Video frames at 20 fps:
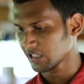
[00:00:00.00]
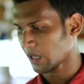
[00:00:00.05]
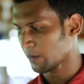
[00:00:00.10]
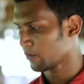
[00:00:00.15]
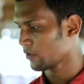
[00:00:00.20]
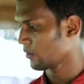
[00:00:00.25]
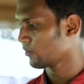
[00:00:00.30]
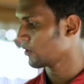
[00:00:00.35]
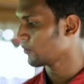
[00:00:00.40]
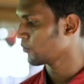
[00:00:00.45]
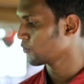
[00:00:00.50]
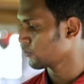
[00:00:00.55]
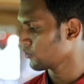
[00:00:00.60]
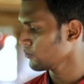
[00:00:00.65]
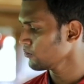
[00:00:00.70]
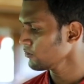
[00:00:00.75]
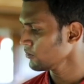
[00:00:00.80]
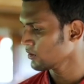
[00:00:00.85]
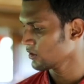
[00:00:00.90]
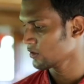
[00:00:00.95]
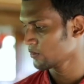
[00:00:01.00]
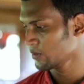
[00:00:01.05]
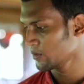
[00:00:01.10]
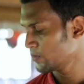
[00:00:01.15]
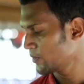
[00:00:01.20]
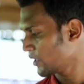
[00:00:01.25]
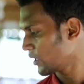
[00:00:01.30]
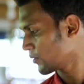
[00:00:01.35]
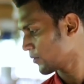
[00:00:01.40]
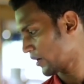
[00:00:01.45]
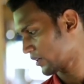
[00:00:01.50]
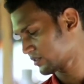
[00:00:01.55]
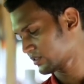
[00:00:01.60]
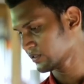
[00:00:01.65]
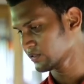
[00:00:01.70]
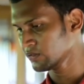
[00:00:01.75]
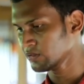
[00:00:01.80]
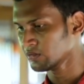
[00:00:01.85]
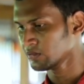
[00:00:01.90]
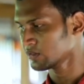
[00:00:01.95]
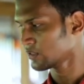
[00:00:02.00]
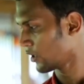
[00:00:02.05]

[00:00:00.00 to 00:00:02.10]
তারপর আমরা প্রথম পিপিআর ভ্যাকসিন